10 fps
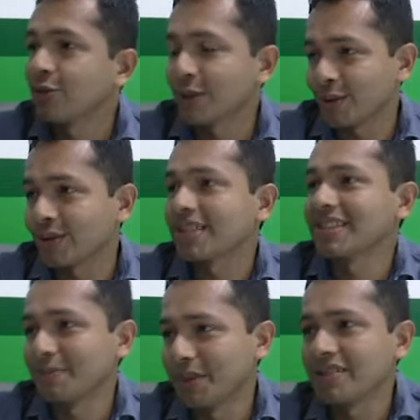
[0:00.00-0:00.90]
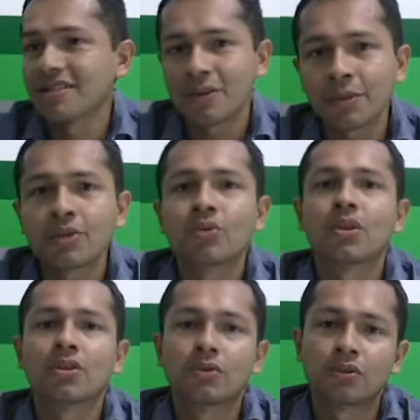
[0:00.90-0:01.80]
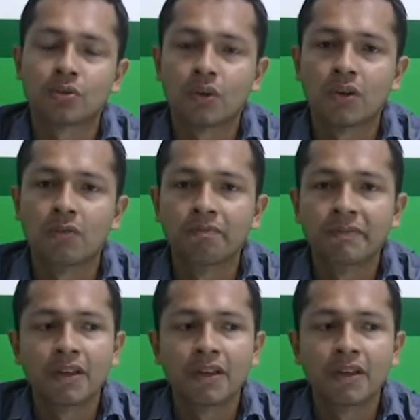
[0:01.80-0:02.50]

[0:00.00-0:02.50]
contra outras empresas, aumentou aqui no nosso órgão.